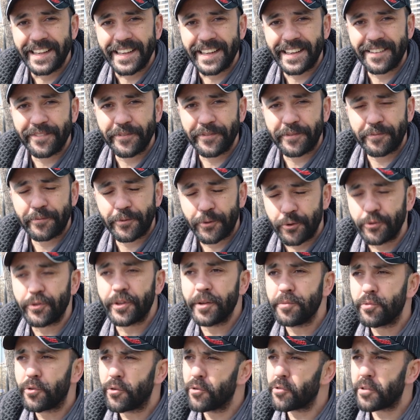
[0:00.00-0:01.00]
Ee, dün
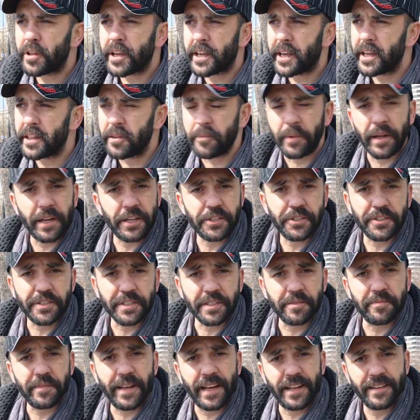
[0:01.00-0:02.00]
de bu konuda kendimi
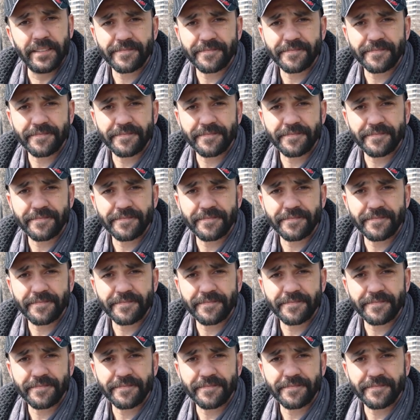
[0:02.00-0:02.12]
eleştirdim yani.